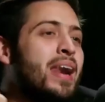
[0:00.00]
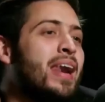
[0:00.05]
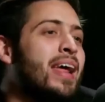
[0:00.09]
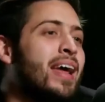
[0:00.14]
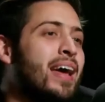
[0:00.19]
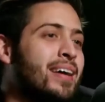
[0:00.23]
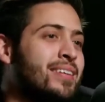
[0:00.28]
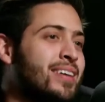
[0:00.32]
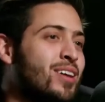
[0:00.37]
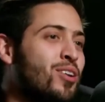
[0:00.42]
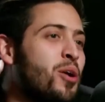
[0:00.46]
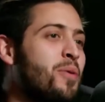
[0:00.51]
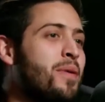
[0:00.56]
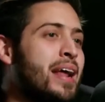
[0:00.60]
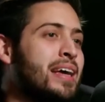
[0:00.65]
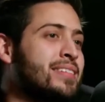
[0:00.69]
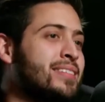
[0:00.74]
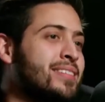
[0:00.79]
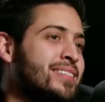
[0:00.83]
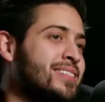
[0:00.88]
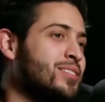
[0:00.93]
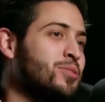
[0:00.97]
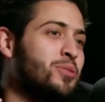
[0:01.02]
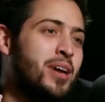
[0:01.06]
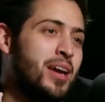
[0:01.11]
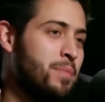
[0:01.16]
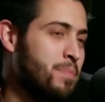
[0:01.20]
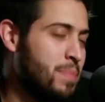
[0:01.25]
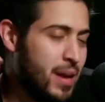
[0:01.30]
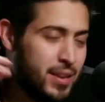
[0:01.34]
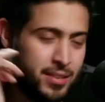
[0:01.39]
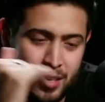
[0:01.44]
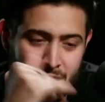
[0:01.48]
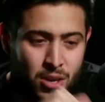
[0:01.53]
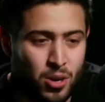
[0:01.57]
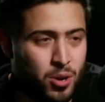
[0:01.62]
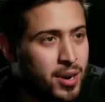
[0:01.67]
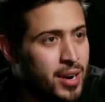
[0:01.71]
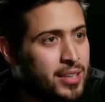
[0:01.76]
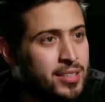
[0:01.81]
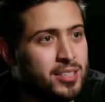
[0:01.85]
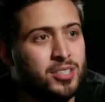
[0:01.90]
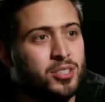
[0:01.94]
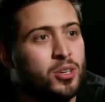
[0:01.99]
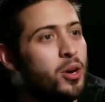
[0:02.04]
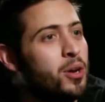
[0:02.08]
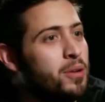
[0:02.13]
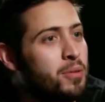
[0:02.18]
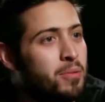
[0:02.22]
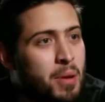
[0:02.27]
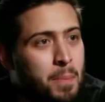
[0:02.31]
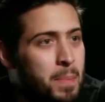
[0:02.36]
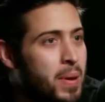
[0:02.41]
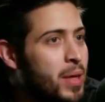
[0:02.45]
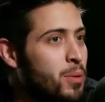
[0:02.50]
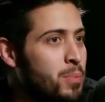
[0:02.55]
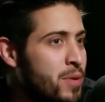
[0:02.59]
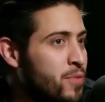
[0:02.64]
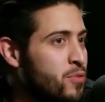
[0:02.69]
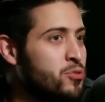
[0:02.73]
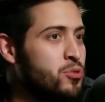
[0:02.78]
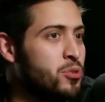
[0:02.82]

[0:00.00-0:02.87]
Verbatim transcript: pelea, ya lo abrazas y dices, ok, chingón, así soy, no hay pedo, me ha